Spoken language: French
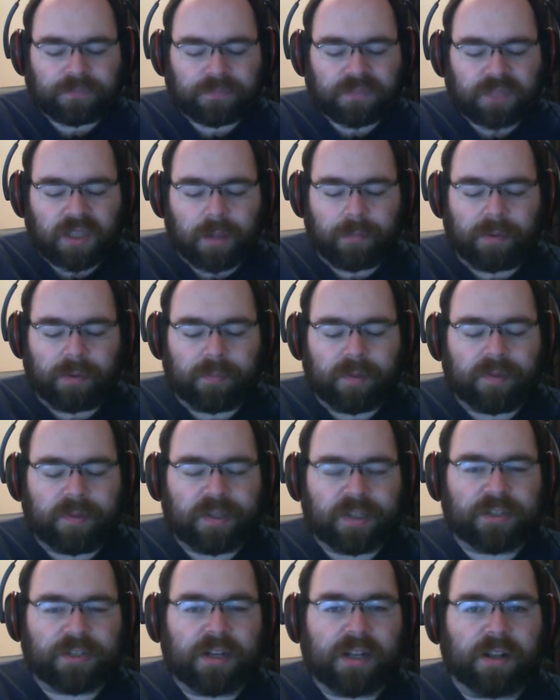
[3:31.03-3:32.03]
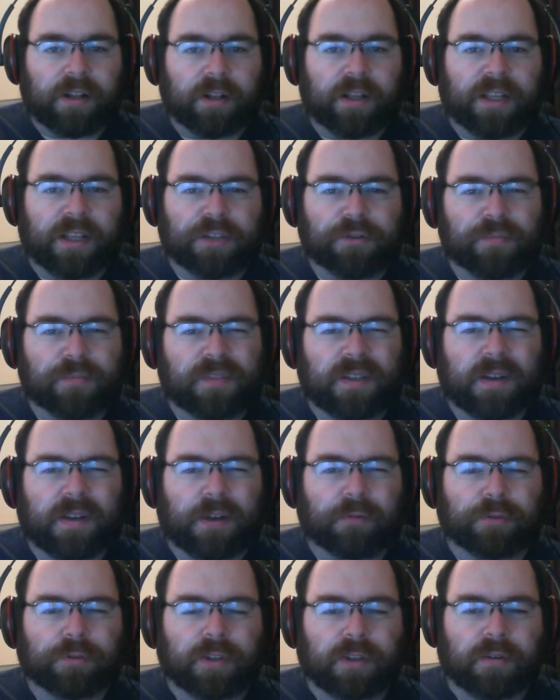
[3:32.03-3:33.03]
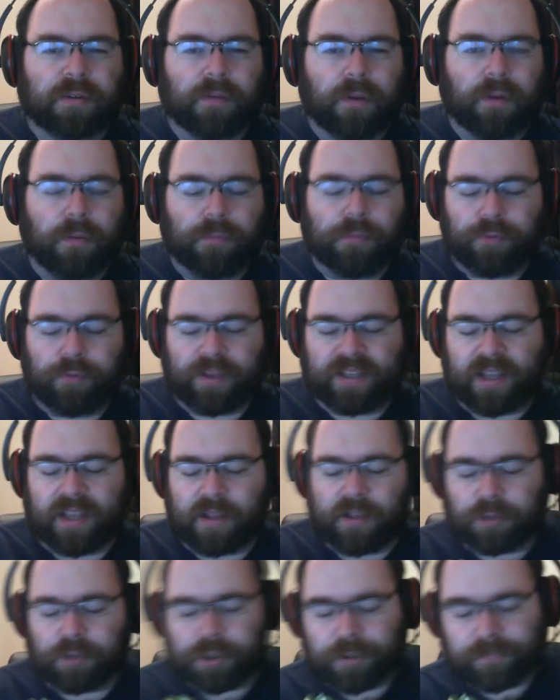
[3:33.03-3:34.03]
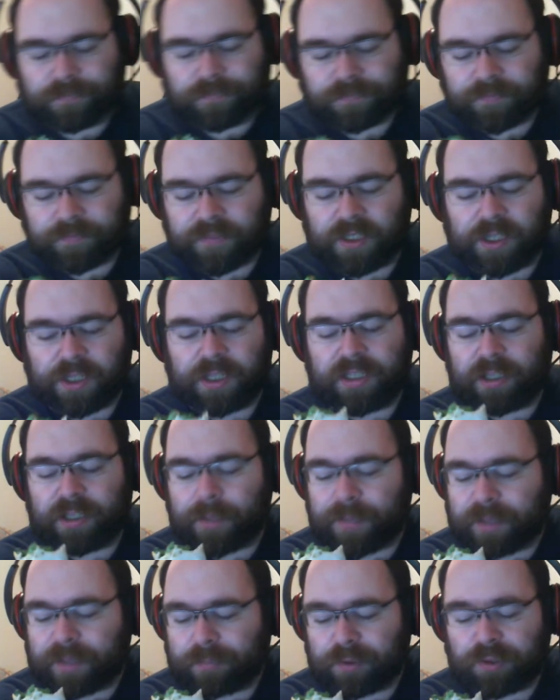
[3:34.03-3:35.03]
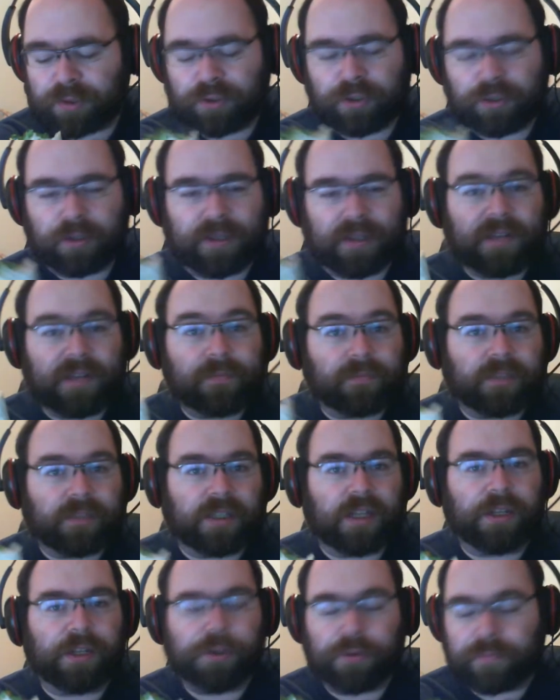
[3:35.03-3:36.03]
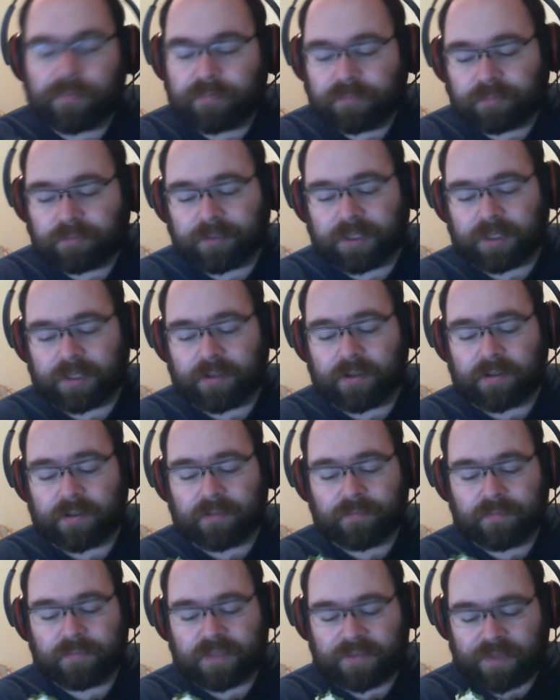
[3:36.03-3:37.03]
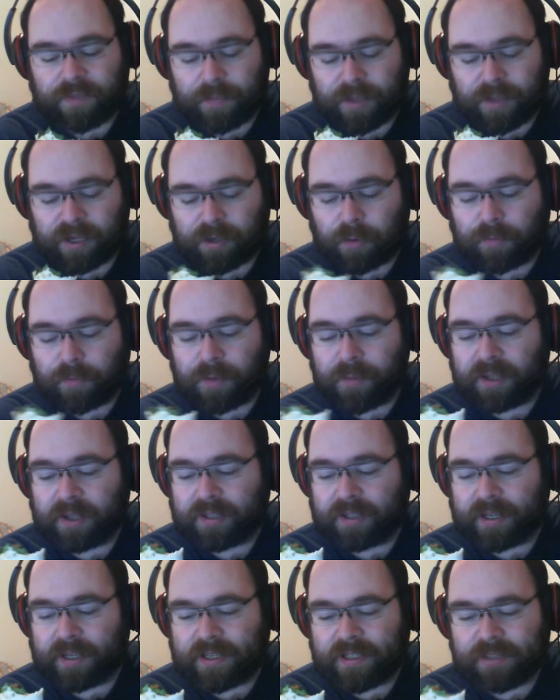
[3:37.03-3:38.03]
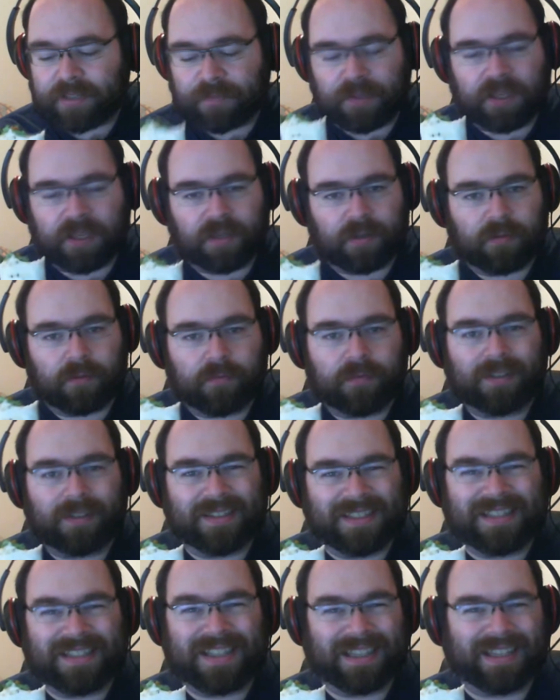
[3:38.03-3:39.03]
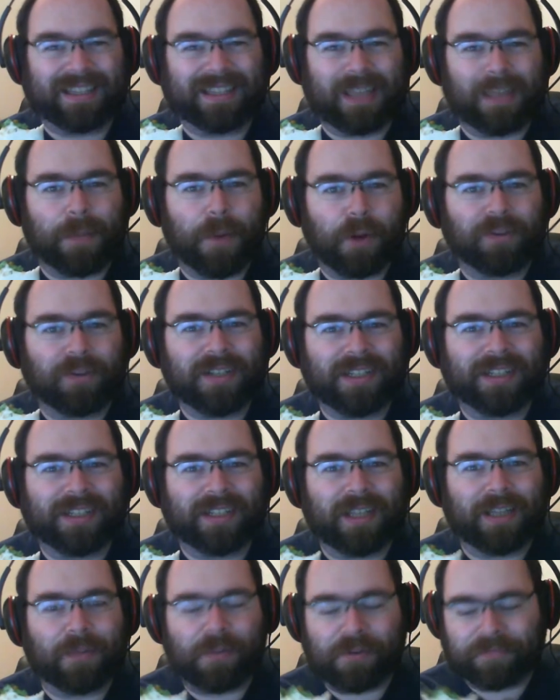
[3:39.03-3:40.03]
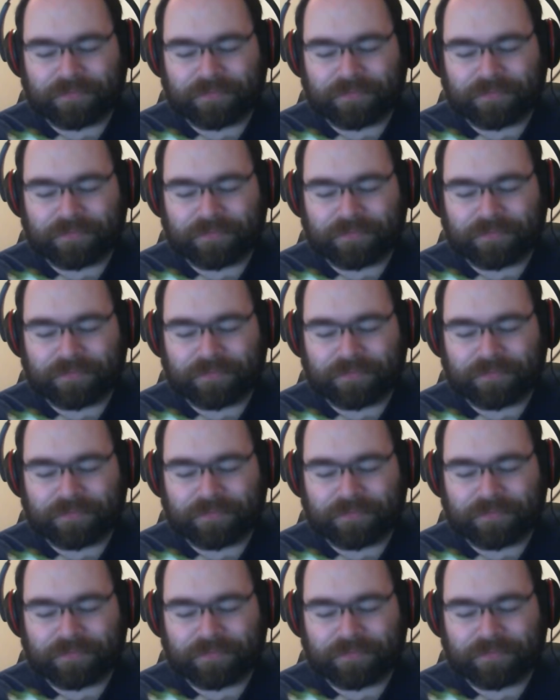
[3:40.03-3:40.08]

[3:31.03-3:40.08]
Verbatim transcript: Même ma ça, leur laitue me sent un goût un peu étrange. Il y a des tomates, tout ça dedans. Il y a des légumes. Fait que euh, ça vient bien complémentaire, mais euh, c'est très très bon. C'est très très bon.